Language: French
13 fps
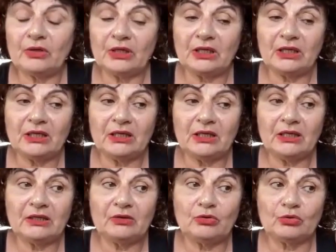
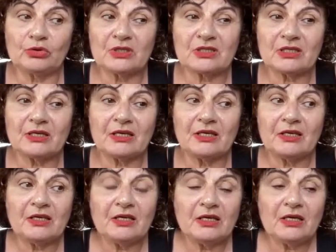et donc, c'est
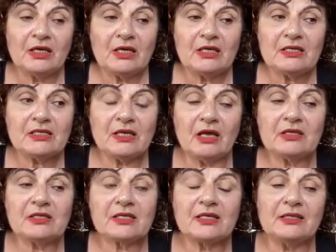
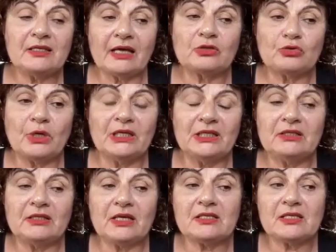ce qui est
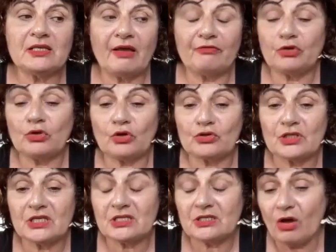d'actualité, c'est la
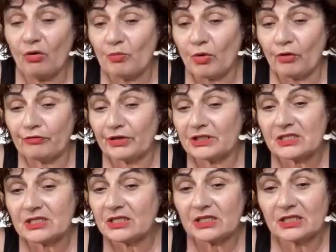violence des hommes, en fait,
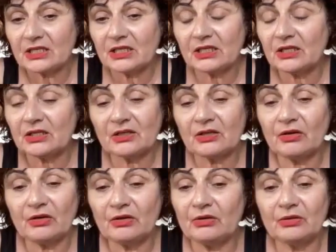c'est
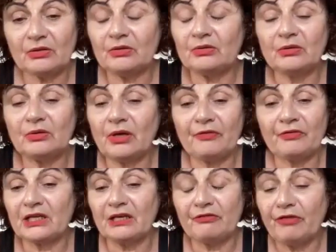euh,
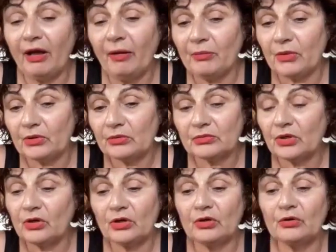avec les femmes,
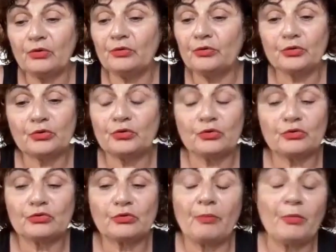euh, que
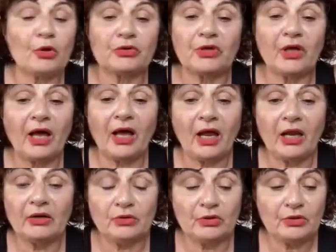soit
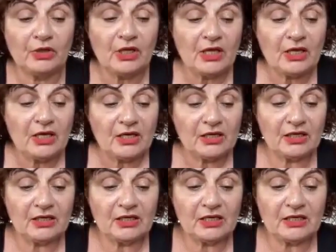mentale.
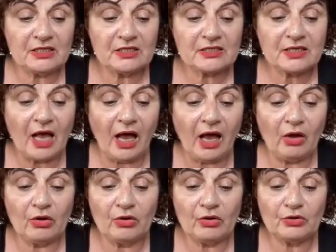Et,
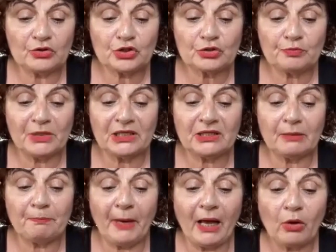ça, euh, je ne
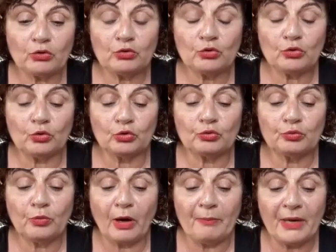m'étais pas rendu
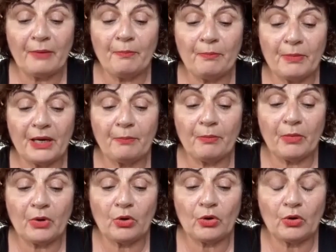compte moi-même,
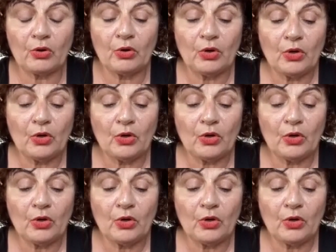même, euh,